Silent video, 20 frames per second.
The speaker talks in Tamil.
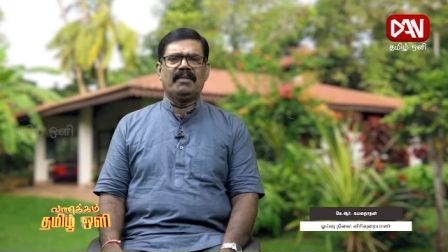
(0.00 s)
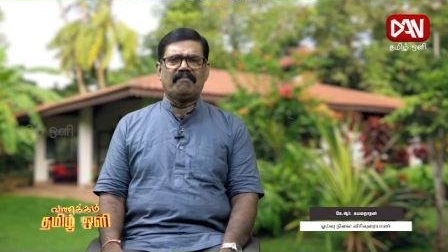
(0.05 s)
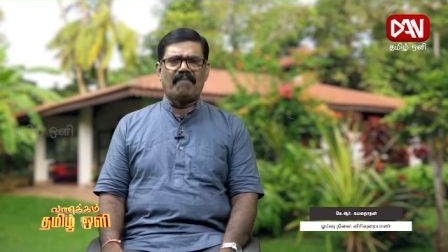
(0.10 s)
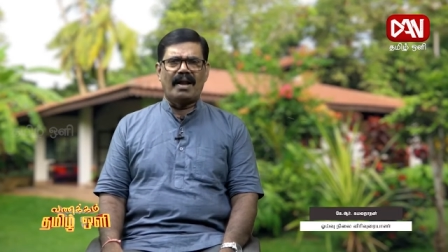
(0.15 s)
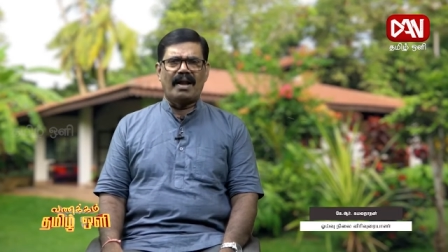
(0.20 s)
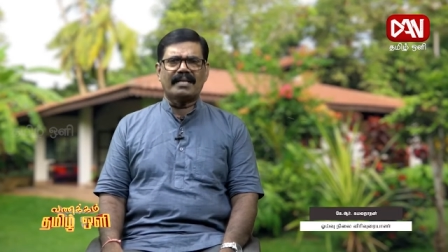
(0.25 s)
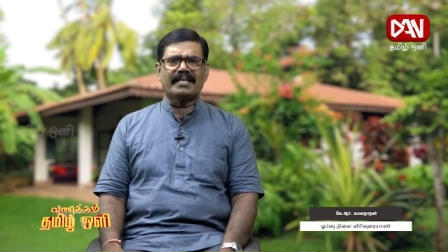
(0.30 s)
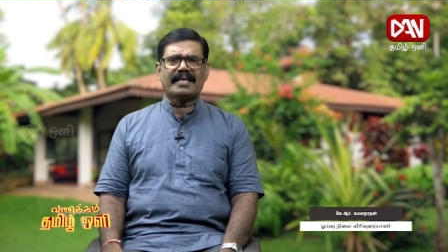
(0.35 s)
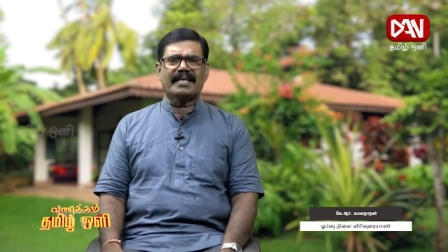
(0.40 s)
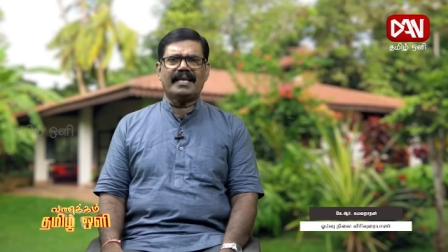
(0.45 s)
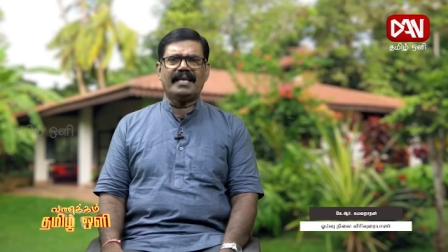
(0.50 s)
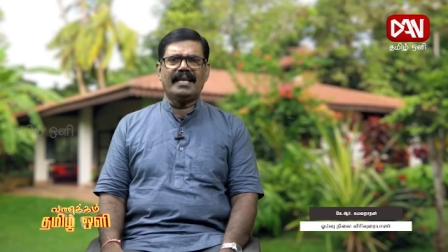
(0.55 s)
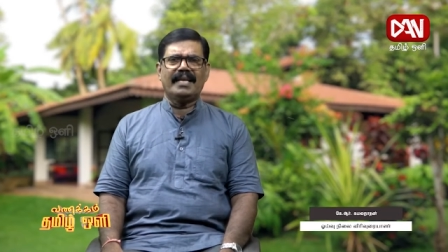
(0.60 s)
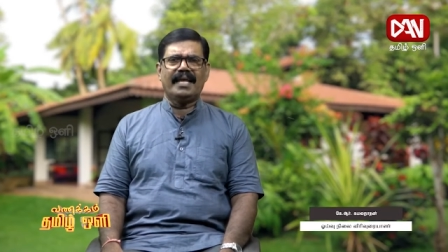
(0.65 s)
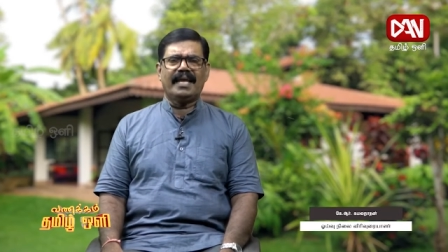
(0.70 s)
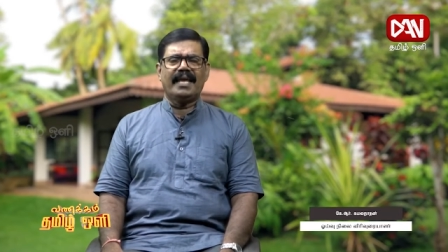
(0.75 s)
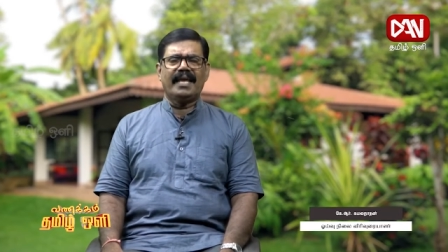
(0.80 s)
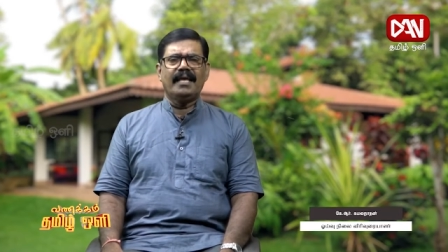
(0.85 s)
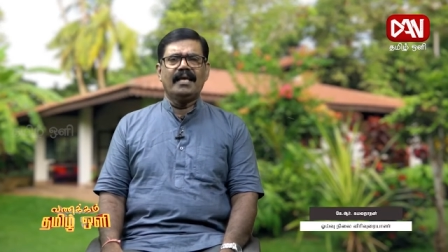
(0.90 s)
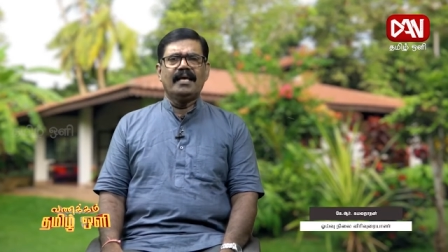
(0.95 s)

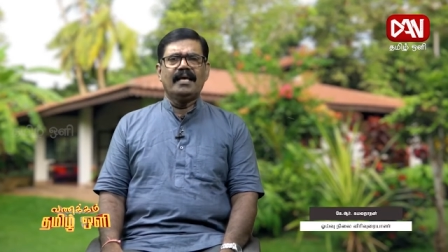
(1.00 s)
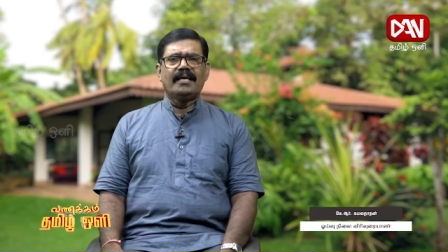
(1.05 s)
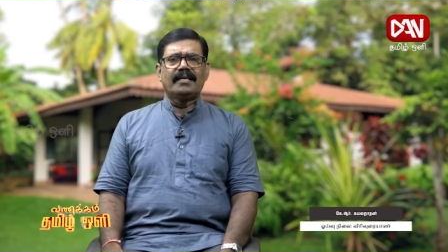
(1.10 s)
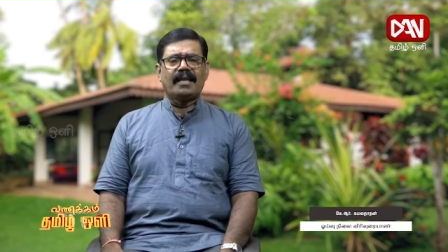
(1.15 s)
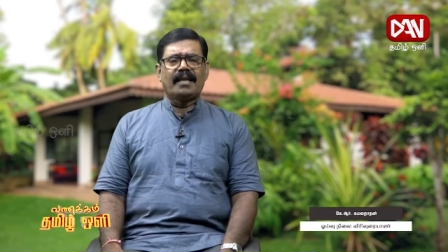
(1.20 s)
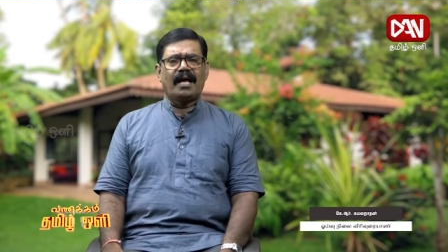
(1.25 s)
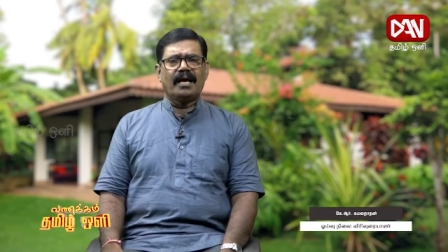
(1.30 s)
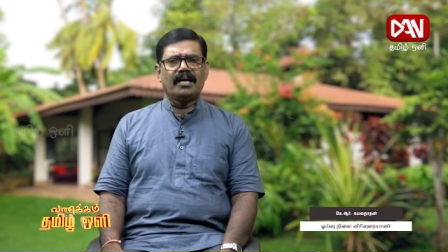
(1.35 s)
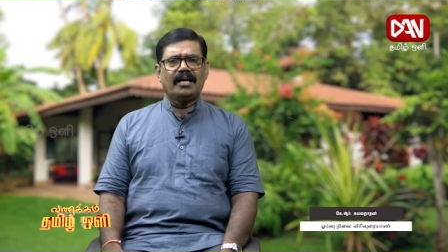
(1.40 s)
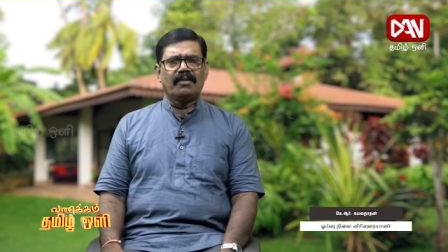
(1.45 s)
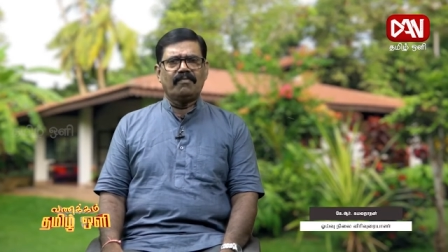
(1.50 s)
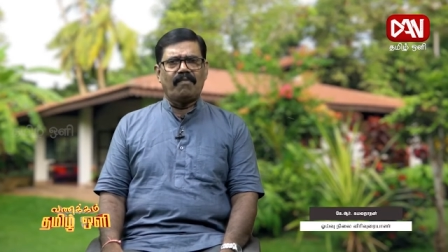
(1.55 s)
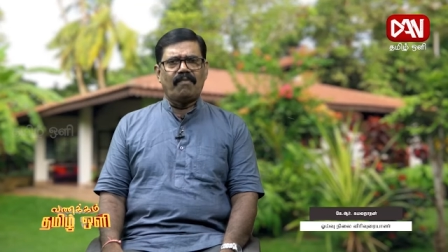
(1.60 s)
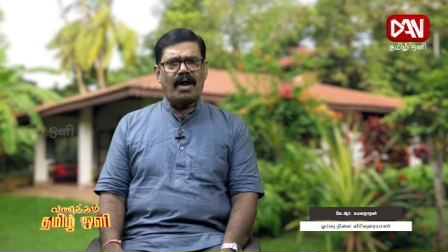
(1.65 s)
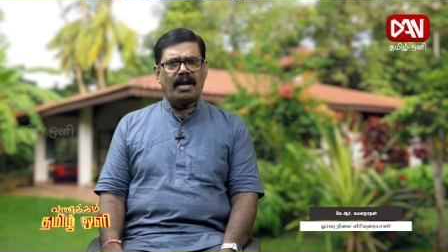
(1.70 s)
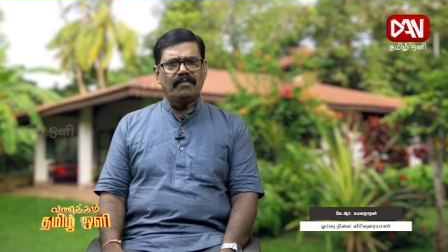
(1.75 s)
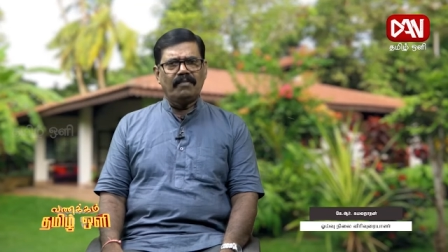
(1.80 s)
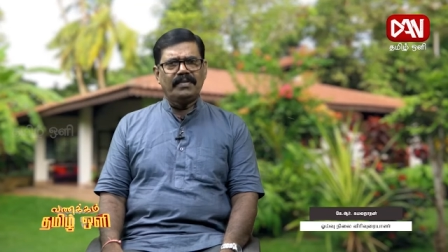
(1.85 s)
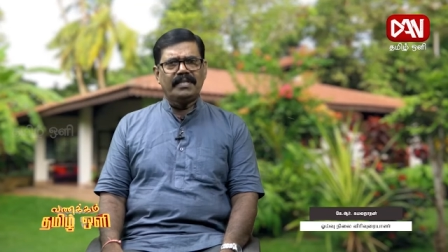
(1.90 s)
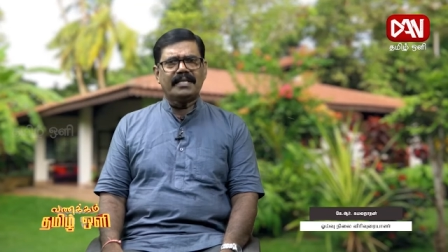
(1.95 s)
வாழ்க்கையிலே நாங்கள்
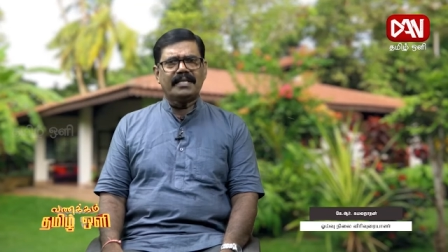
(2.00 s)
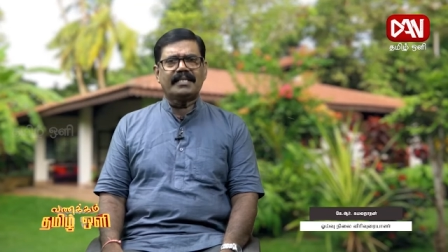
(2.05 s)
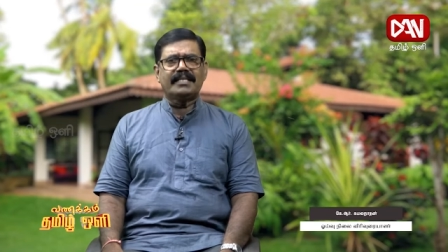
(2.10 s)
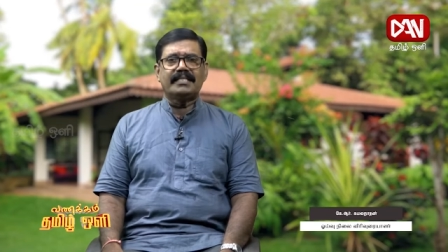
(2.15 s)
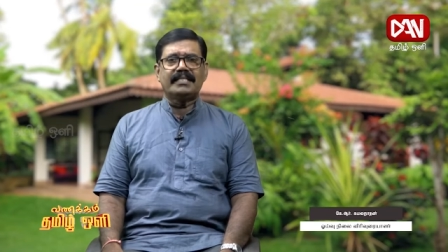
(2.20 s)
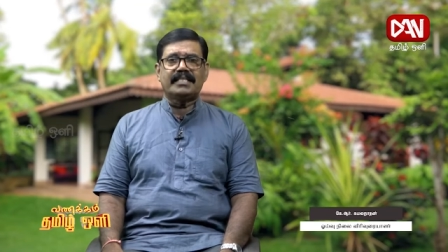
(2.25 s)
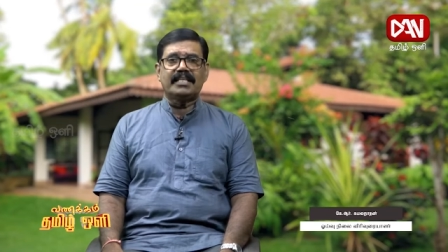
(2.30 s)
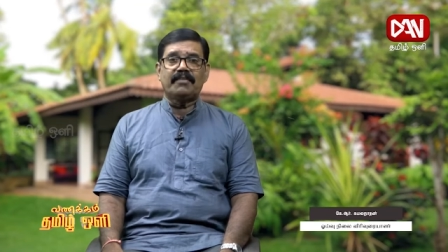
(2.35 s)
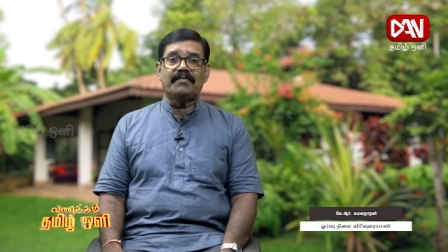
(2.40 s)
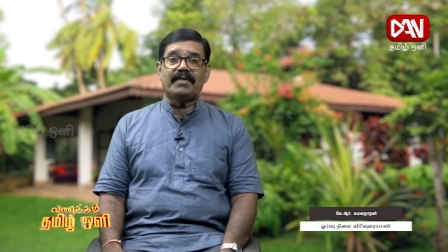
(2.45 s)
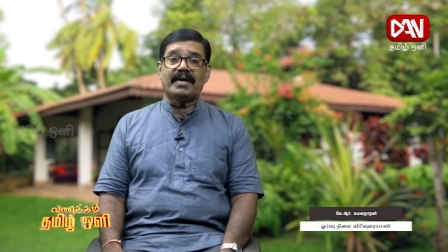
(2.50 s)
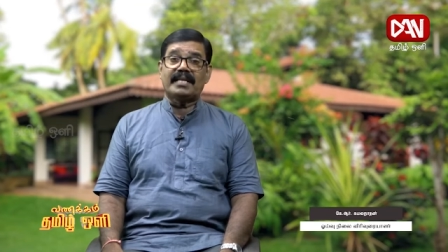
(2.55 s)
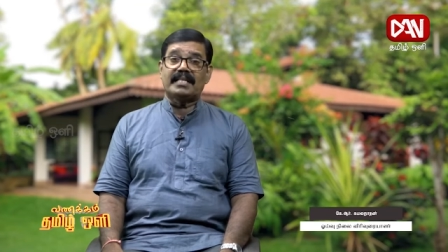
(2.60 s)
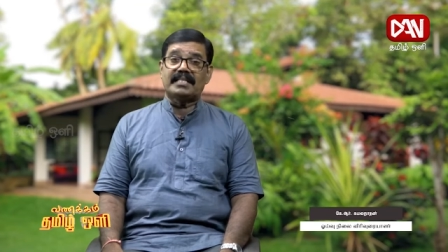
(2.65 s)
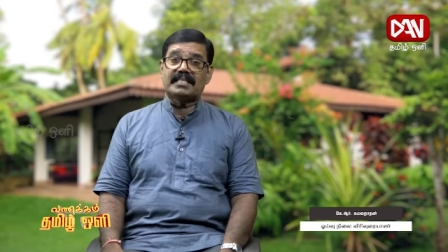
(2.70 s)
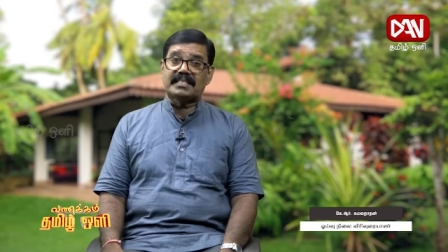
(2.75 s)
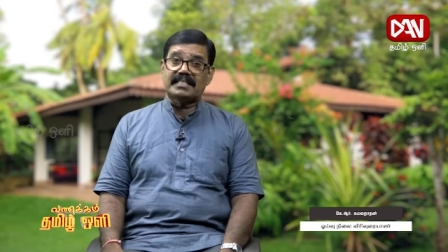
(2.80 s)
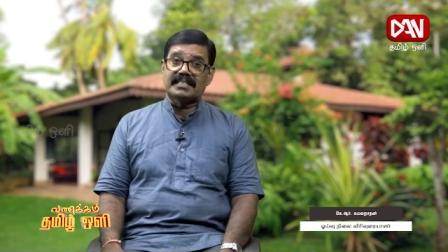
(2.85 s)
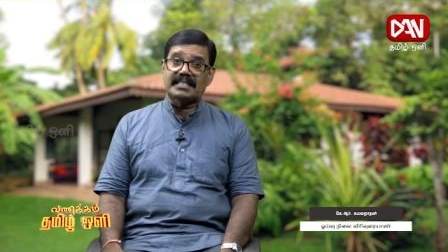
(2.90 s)
வாழ்வதற்கு தேவையான